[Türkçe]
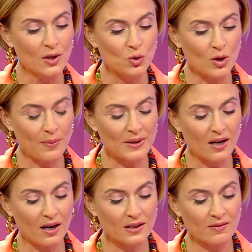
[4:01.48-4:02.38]
Dünya bir
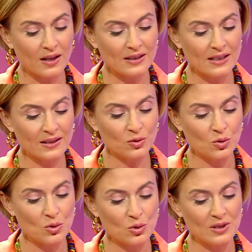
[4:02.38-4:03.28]
karnaval yerine
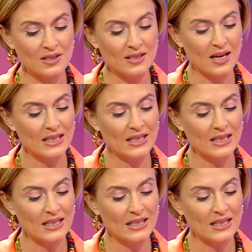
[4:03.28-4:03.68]
dönsün isteyen